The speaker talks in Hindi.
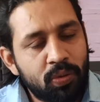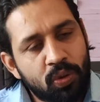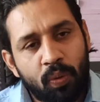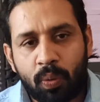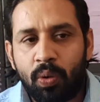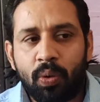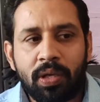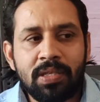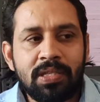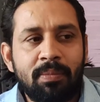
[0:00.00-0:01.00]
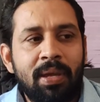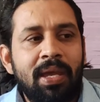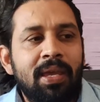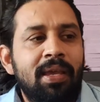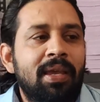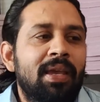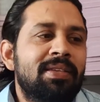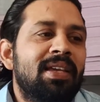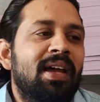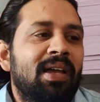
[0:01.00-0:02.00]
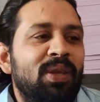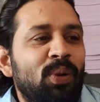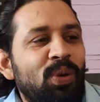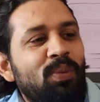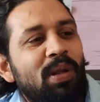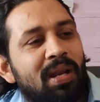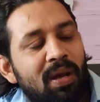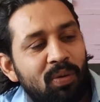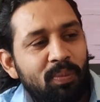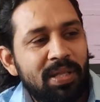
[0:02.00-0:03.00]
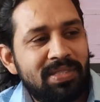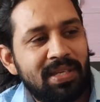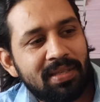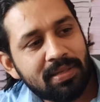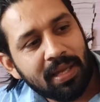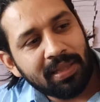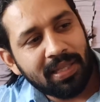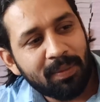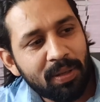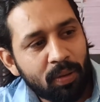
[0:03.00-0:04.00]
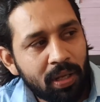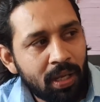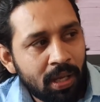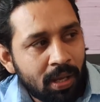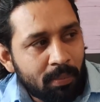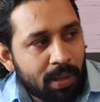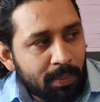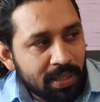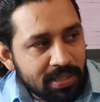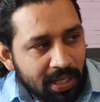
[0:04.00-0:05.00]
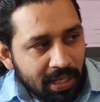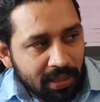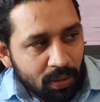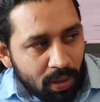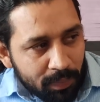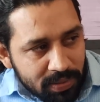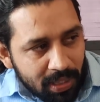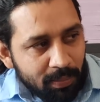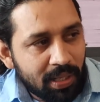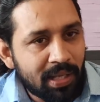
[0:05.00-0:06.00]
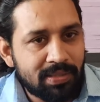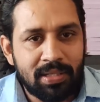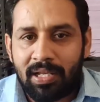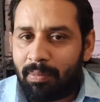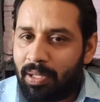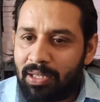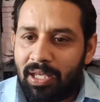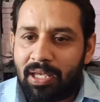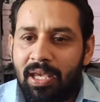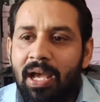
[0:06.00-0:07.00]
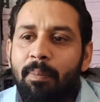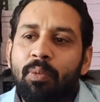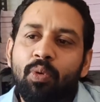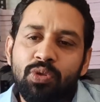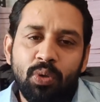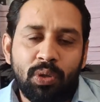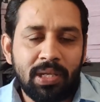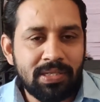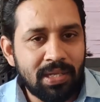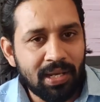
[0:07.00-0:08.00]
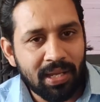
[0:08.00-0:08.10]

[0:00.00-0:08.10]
उसको फॉलो कीजिए मैं एक ऐसा यूट्यूबर रहा हूँ बच्चे जानते भी होंगे मैं हमेशा कहता हूँ आप चाहे मेरा चैनल मत देखिए आपको जो टीचर